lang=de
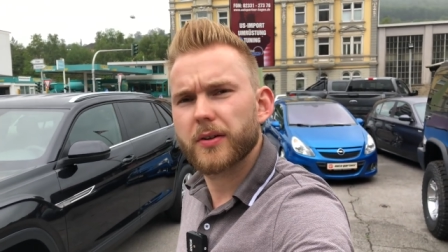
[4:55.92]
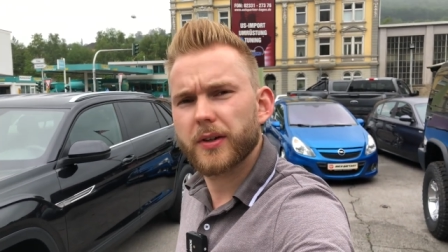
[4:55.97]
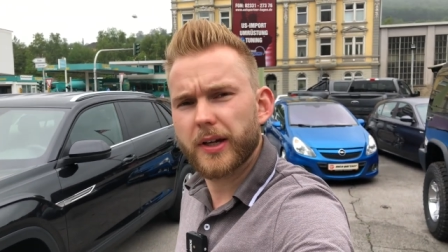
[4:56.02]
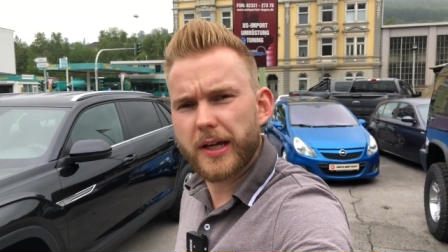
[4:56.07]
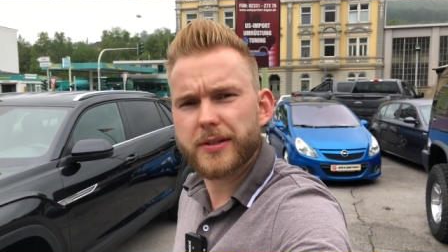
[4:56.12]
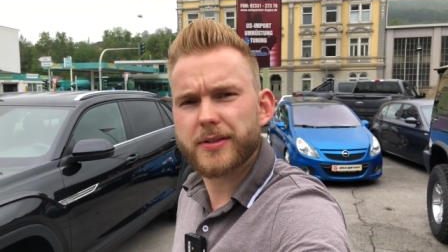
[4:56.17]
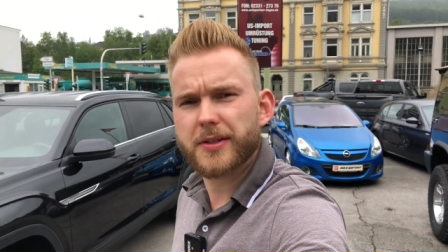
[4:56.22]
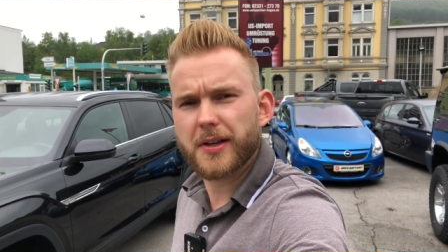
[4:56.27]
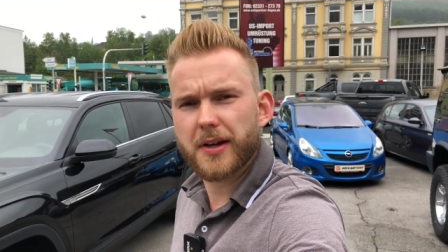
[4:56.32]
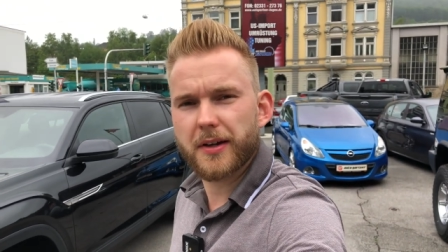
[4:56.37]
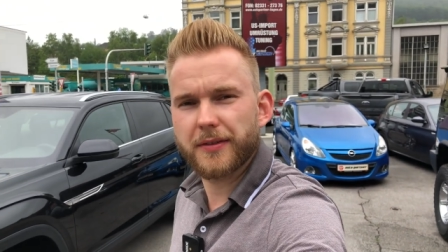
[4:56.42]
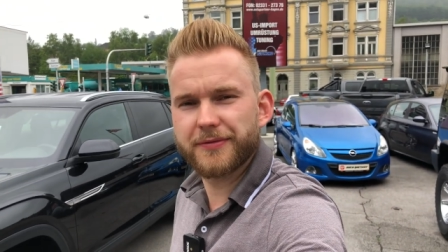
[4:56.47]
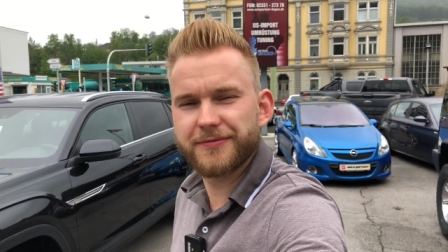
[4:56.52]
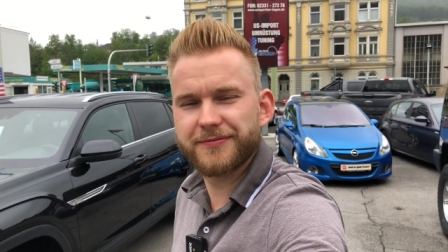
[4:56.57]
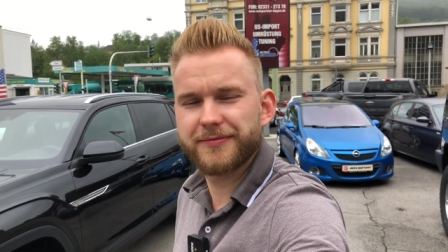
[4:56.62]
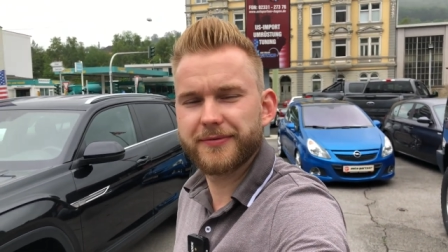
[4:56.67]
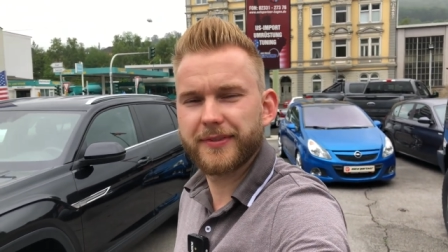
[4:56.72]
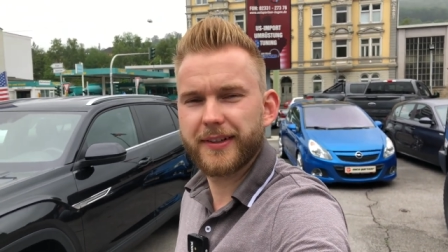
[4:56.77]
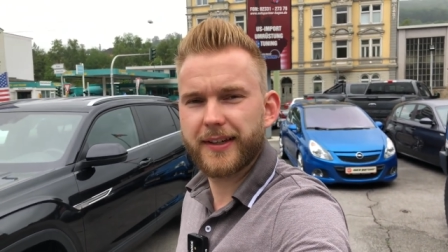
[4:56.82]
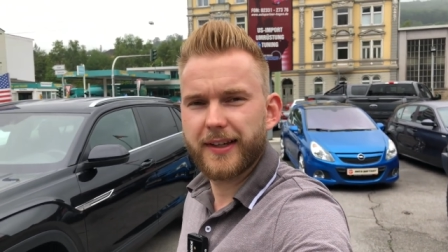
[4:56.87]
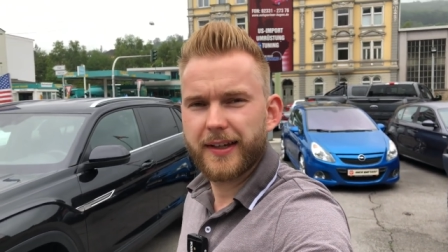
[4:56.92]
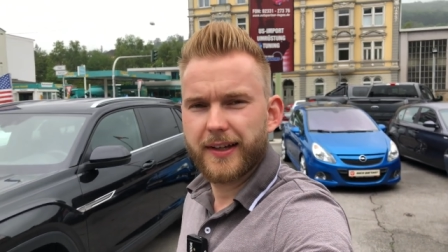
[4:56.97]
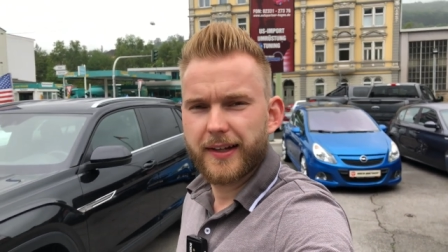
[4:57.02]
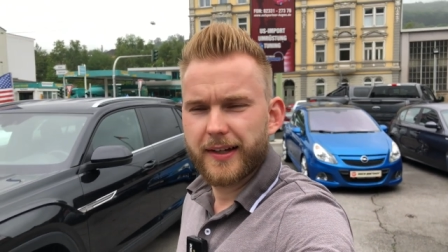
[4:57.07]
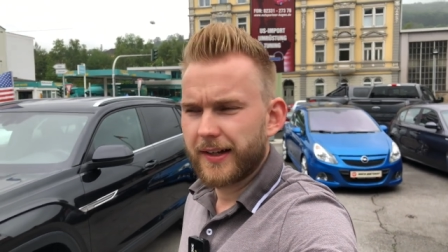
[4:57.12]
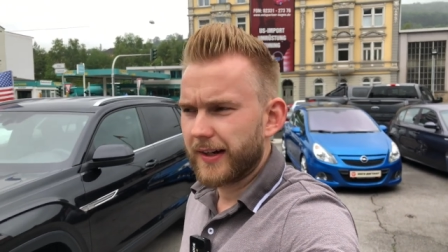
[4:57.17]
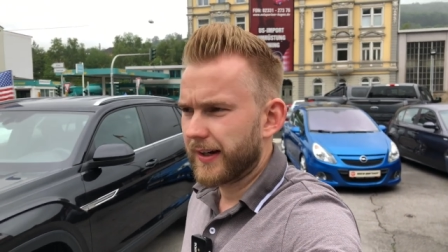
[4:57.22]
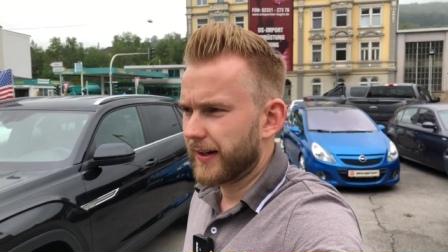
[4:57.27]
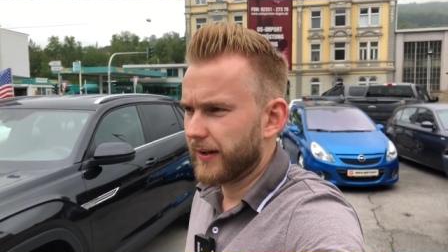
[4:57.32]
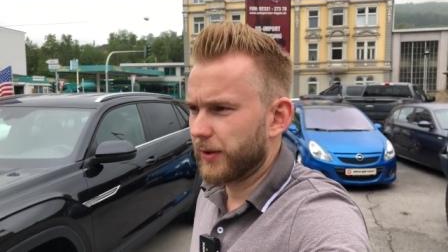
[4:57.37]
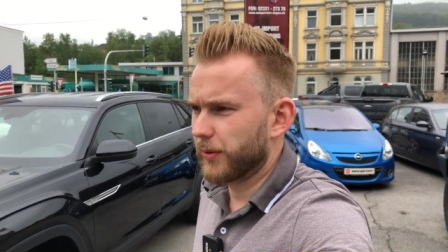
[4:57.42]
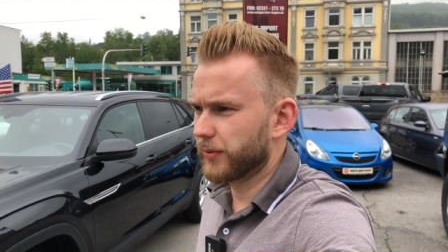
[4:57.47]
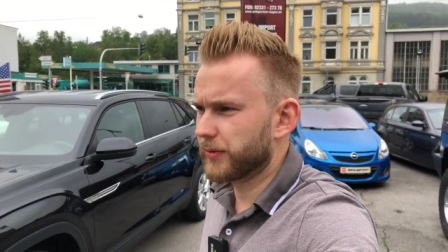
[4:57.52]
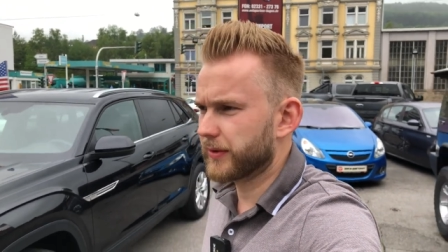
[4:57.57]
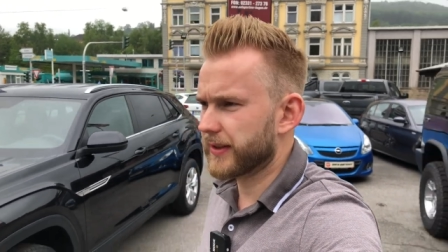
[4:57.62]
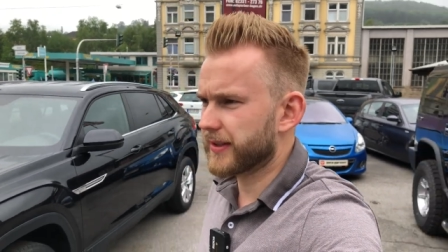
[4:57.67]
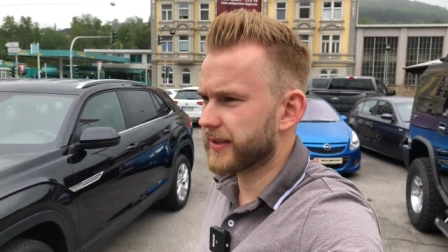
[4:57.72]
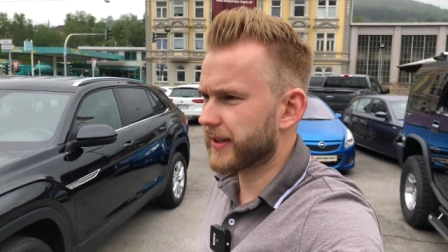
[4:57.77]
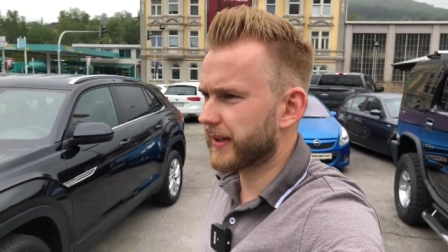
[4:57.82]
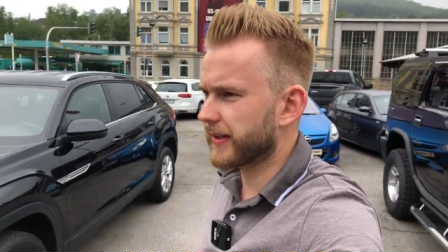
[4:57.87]
erster und
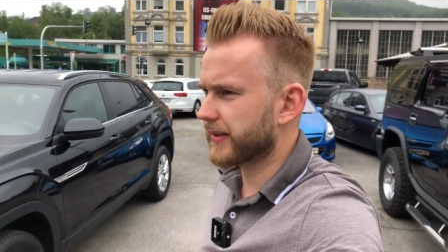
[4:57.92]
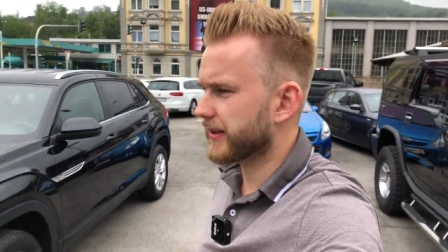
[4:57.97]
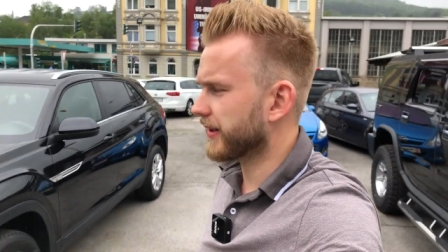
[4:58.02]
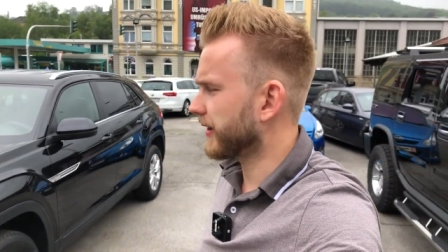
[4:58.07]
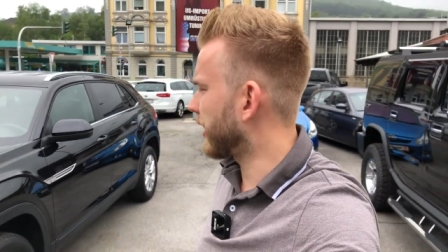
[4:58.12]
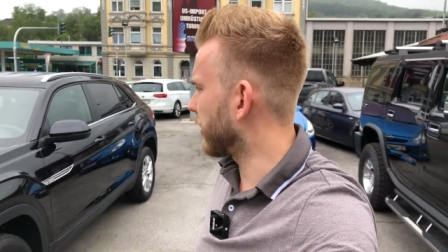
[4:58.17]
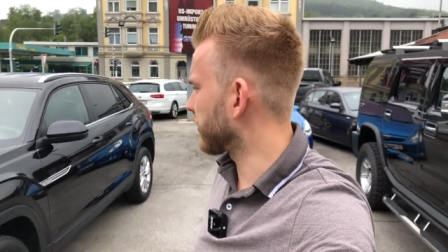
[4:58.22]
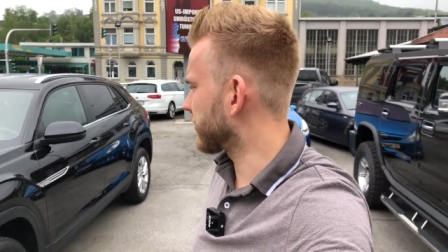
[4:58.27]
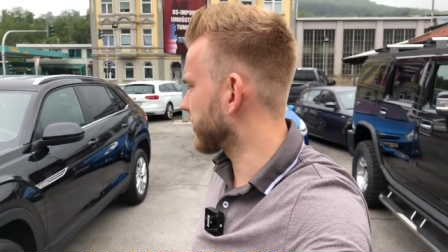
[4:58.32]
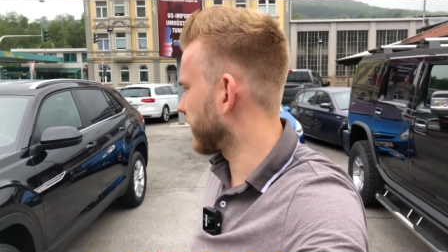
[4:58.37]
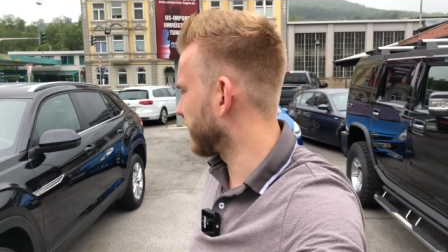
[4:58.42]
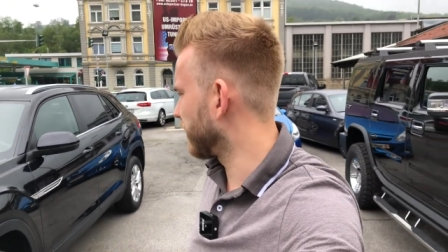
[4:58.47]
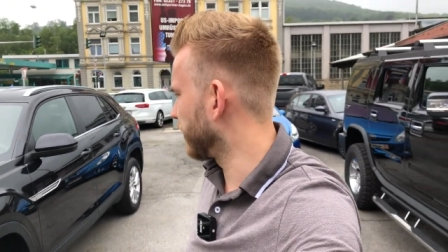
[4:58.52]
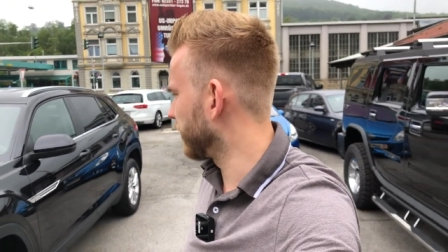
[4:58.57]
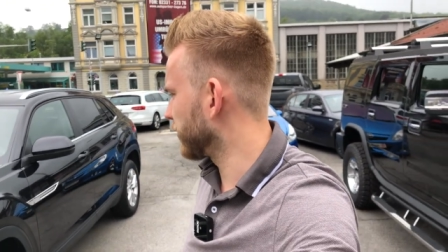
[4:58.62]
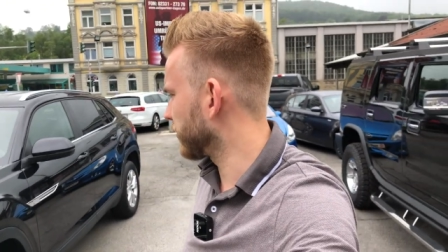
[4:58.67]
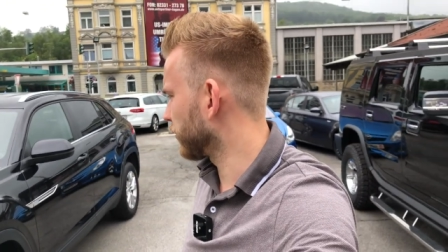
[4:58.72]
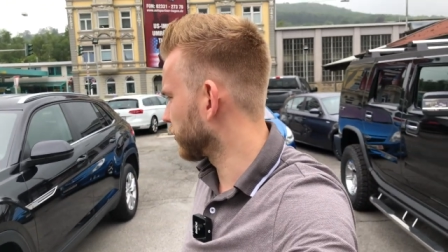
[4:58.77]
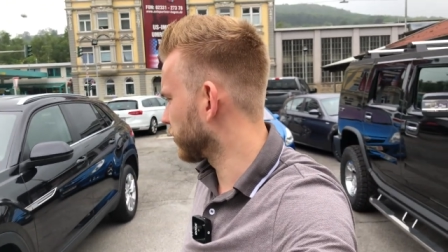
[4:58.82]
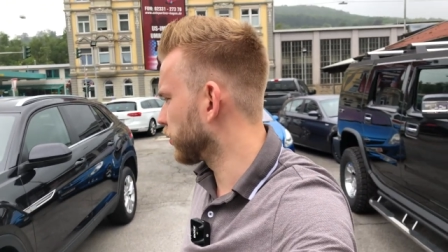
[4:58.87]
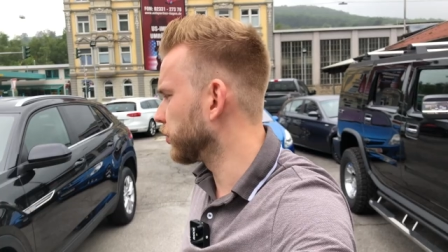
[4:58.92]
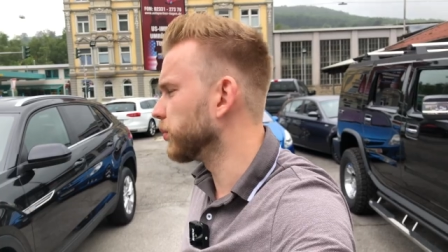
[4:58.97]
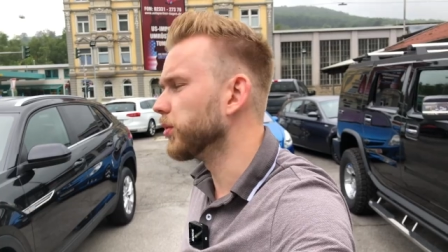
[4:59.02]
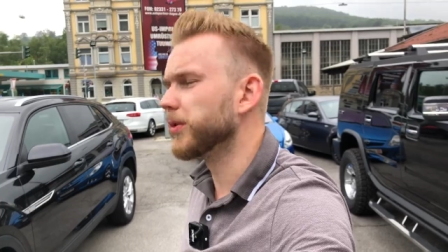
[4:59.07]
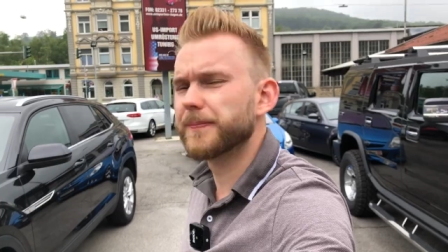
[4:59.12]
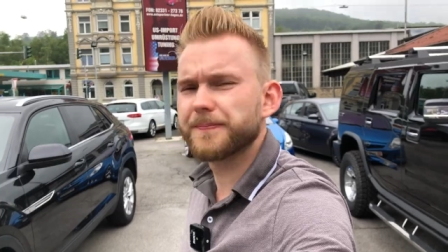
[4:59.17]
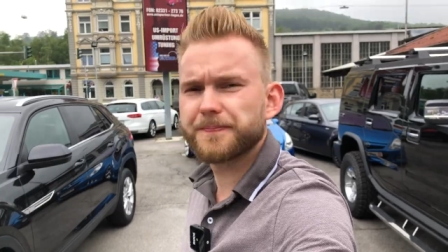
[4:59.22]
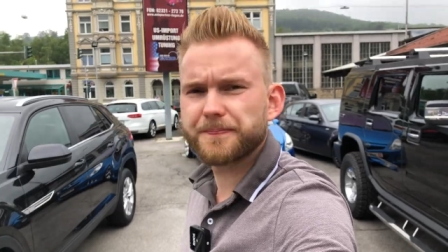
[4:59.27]
ist halt außergewöhnlich und cool.